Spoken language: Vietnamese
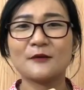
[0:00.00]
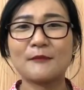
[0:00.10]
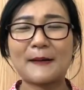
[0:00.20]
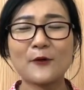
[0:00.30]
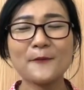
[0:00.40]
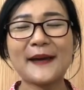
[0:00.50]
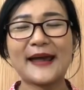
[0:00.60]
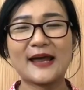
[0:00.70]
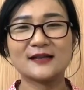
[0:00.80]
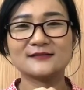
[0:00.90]
mà bố
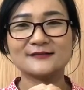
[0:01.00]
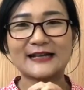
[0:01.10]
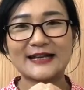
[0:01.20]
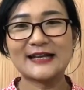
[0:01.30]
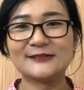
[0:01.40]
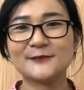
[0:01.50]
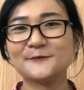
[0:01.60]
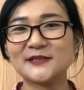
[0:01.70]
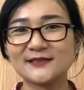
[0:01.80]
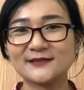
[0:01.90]
mẹ đã dành cho
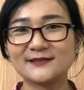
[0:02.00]
mình